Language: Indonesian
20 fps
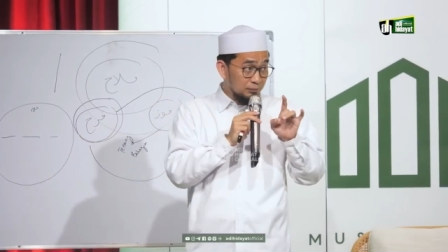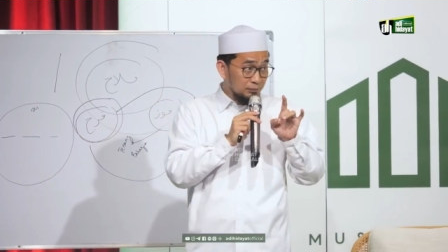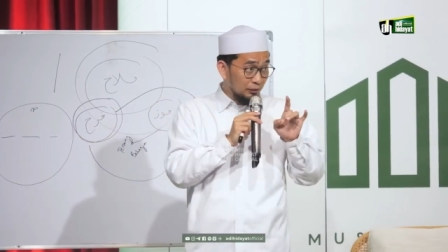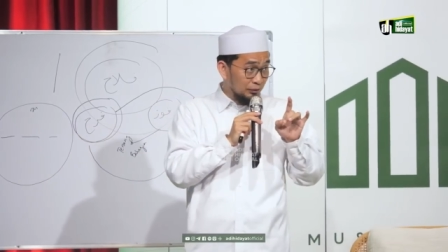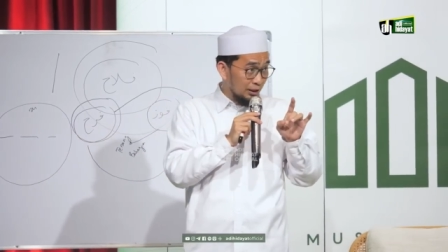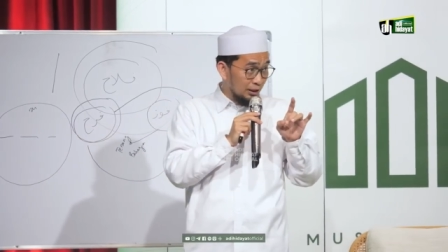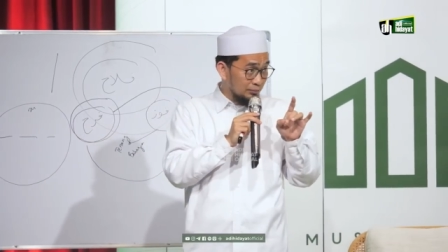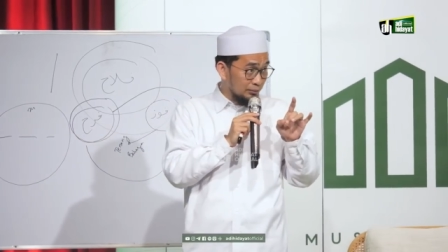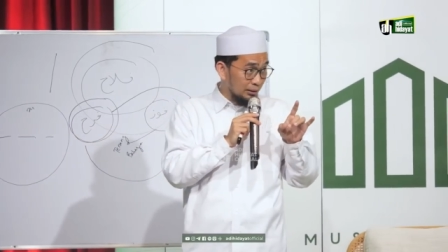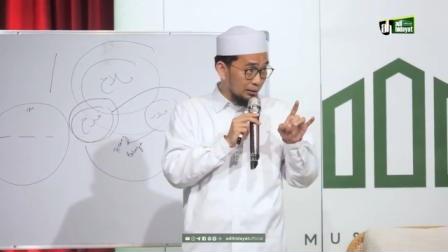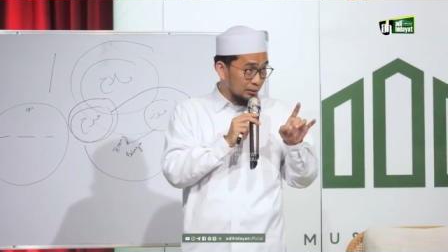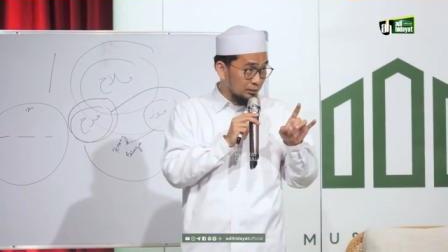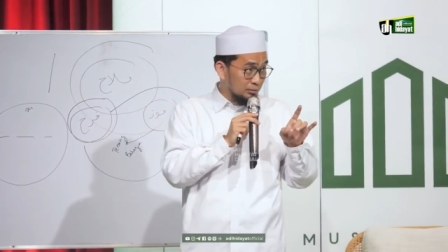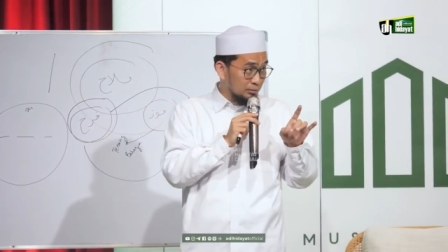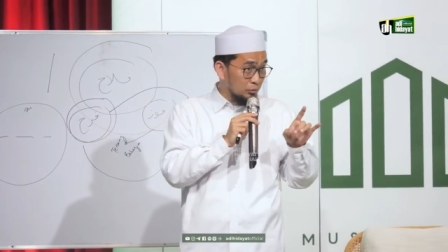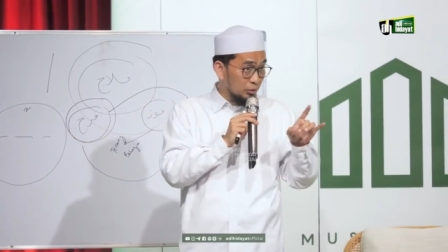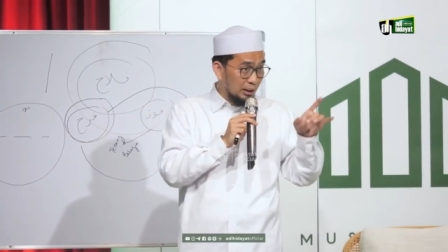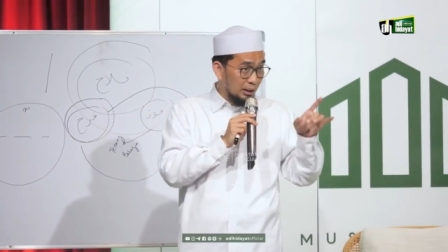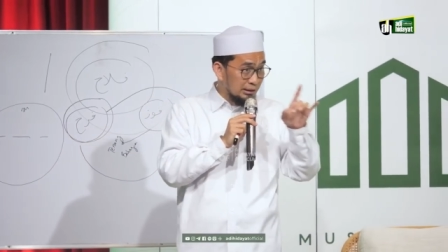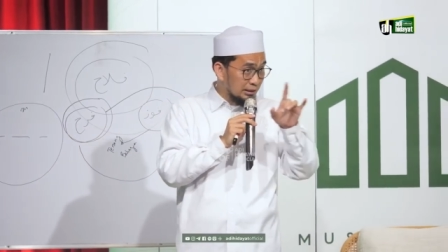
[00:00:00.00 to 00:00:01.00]
pertama itu
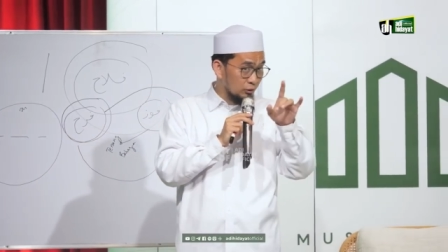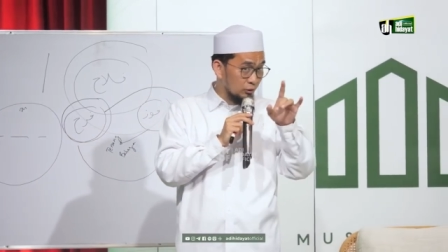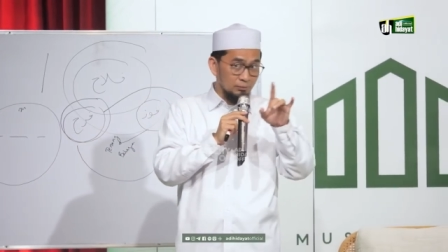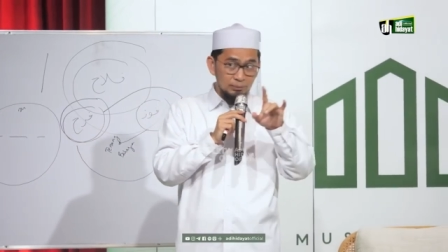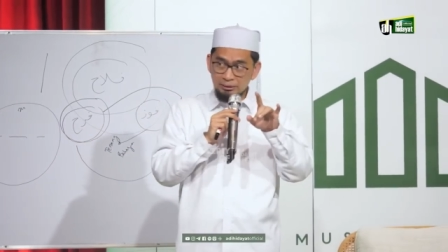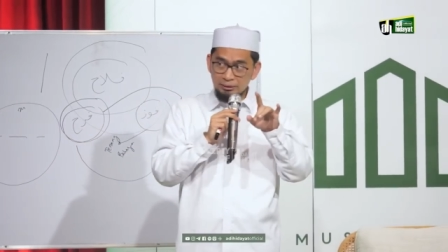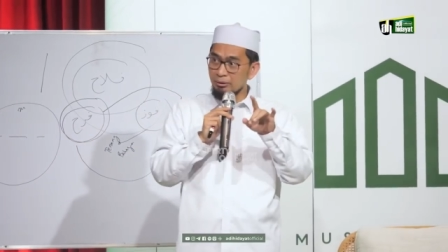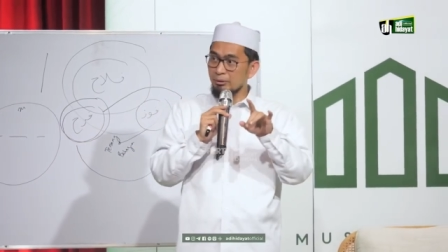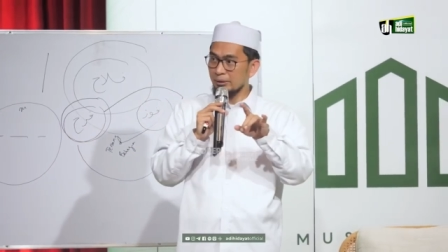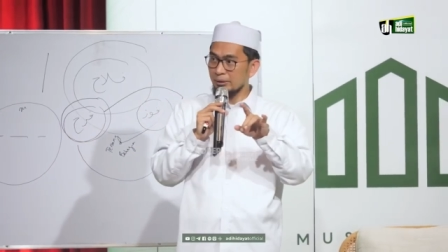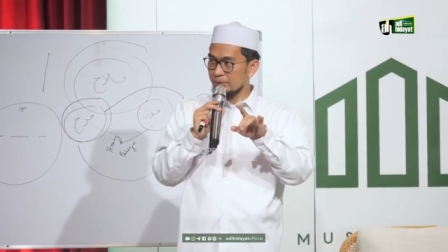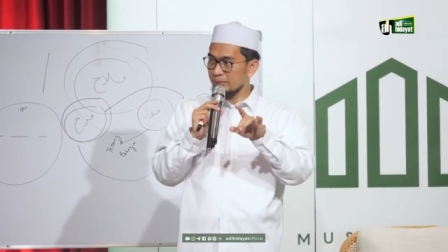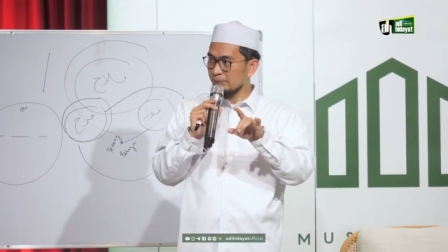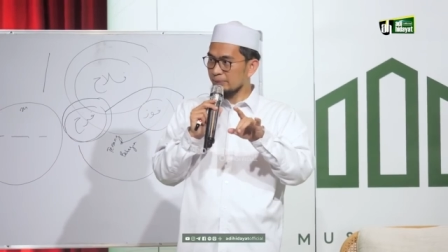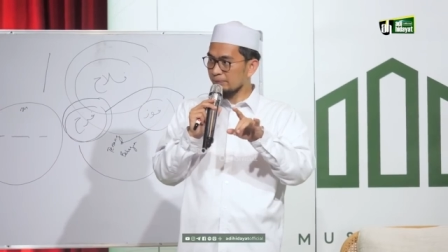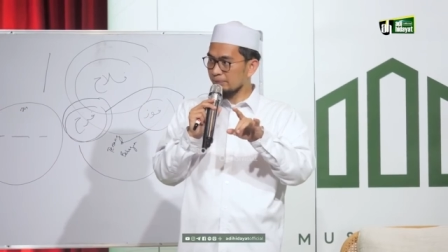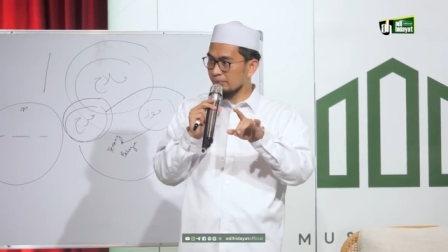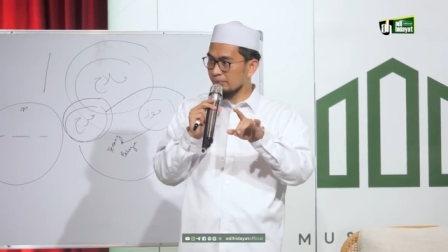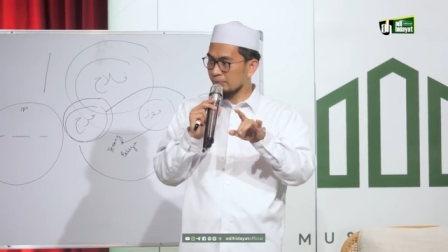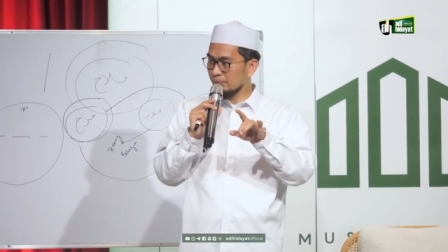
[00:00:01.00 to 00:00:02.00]
bukan jawaban doa.
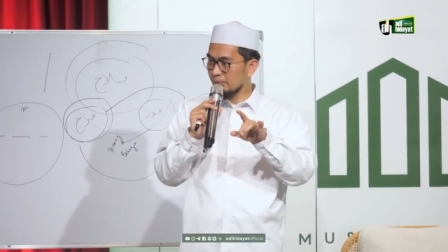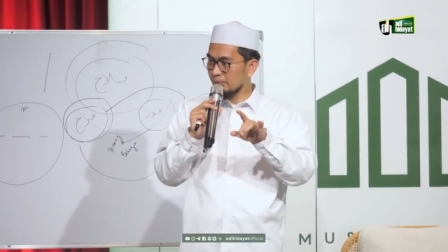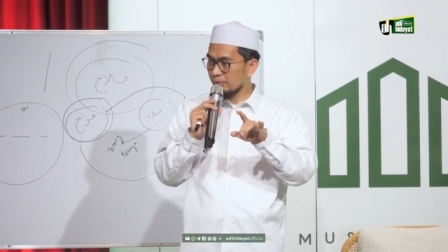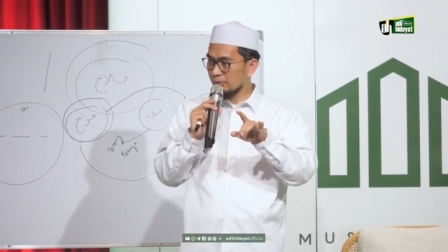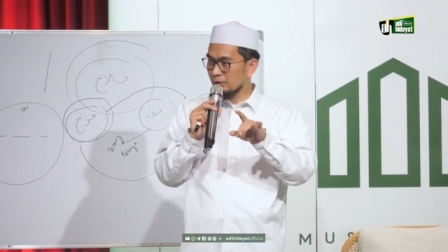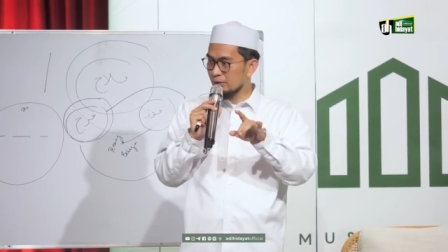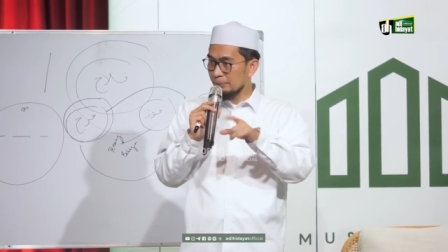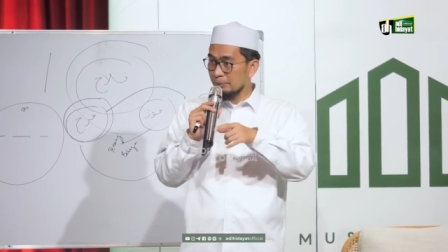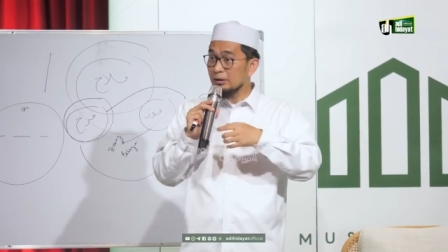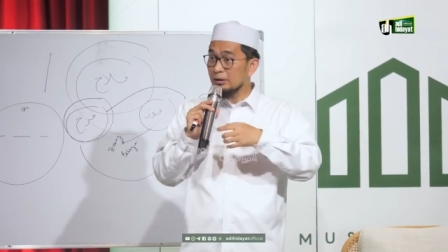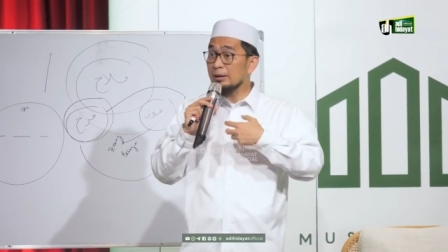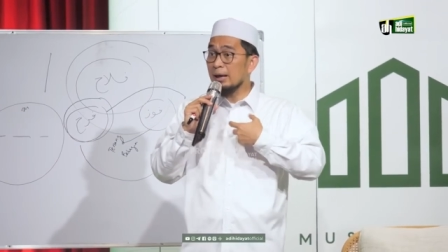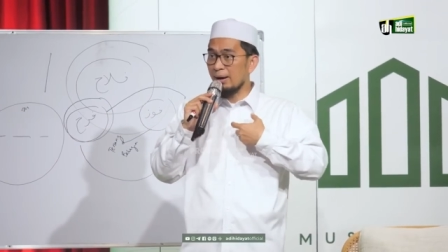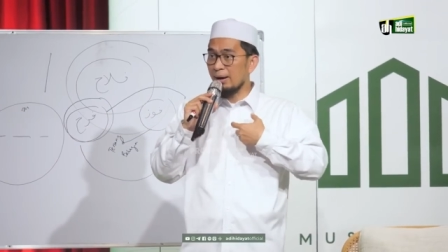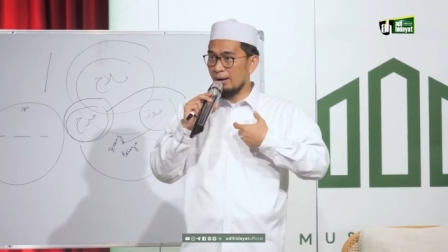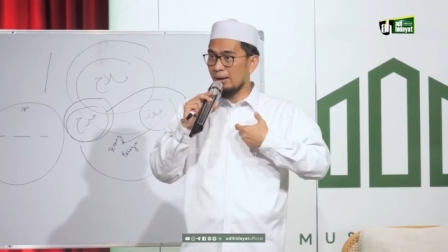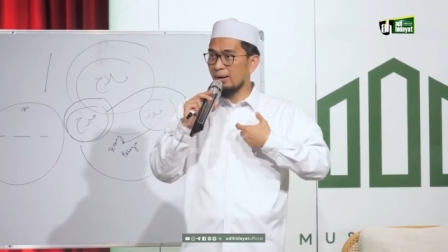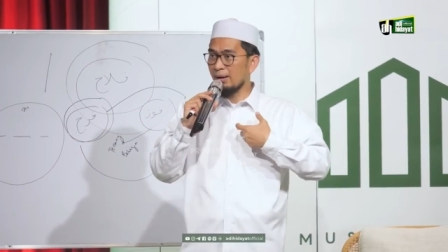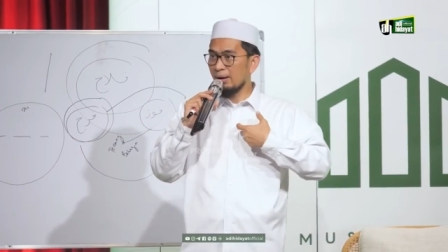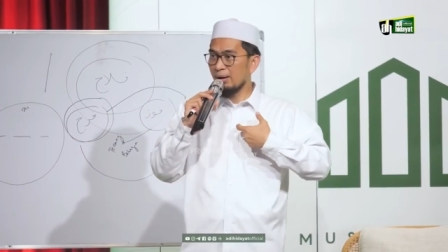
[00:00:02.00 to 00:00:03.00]
Tapi
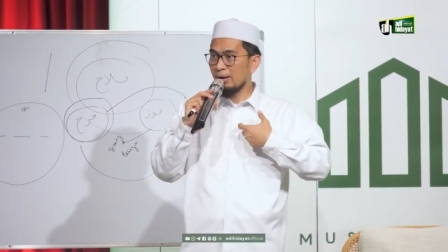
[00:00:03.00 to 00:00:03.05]
tenang.